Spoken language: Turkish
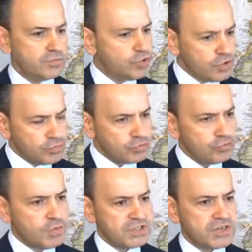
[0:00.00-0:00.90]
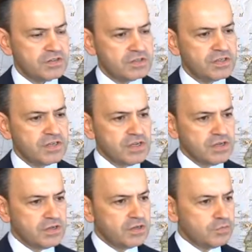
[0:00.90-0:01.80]
Yönetim Kurulu Başkanlığı'nı
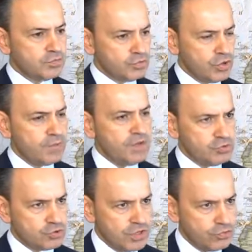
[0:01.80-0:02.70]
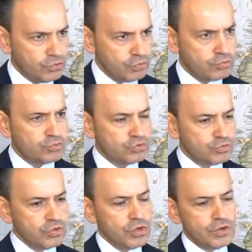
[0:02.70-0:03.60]
e, bu dönem ben üstleniyorum bu
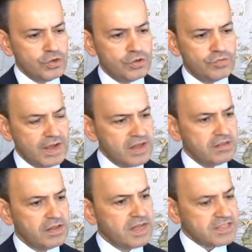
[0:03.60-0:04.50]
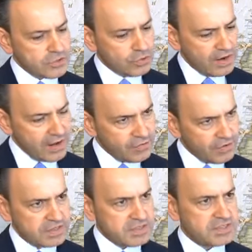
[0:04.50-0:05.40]
kurumun. E, fakat e, esas olarak
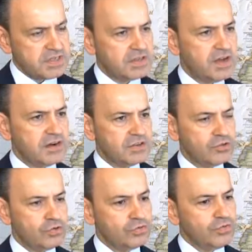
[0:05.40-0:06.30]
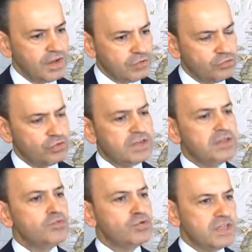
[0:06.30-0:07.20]
Fransızların ağırlıkta oldu. Fakat Türklerin
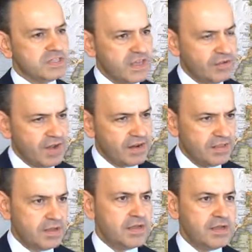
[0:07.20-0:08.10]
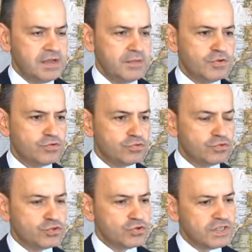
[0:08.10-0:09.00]
de büyük destek verdiği e, bir
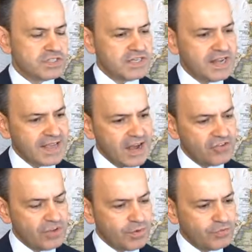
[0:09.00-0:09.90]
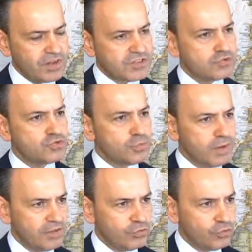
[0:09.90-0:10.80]
kuruluş. Dolayısıyla gerçek bir Fransız-Türk
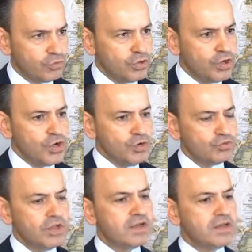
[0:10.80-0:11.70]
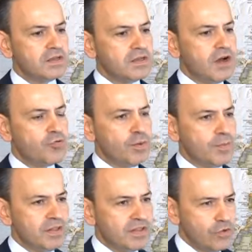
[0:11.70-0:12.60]
platformu. Buna e,
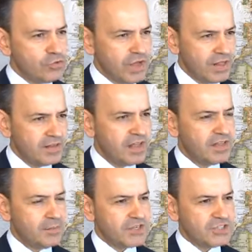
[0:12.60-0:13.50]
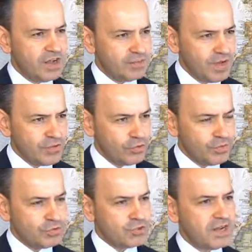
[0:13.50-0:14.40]
Avrupa Birliği diğer ülkelerinden de başta Almanya
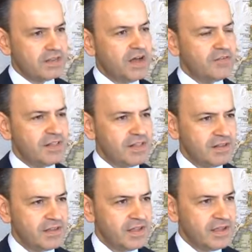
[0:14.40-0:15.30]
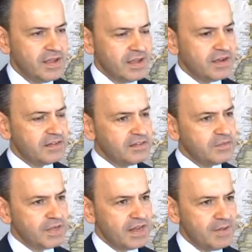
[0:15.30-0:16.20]
olmak üzere davetlerin de e,
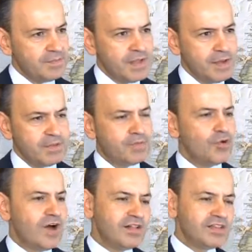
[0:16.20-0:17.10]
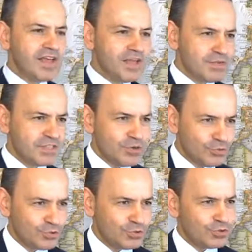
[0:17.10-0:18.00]
katılımıyla bir böyle altıgen masa
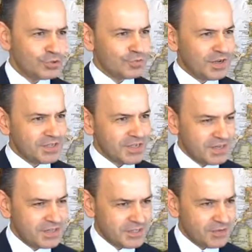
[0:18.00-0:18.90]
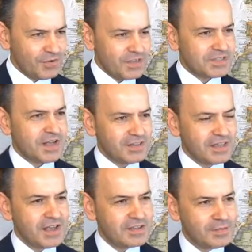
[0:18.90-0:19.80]
oluşturuyoruz. Fransa haritasında Fransa
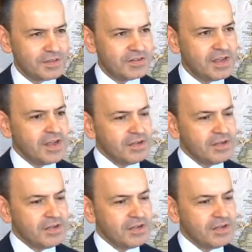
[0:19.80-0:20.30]
altıgen gibidir.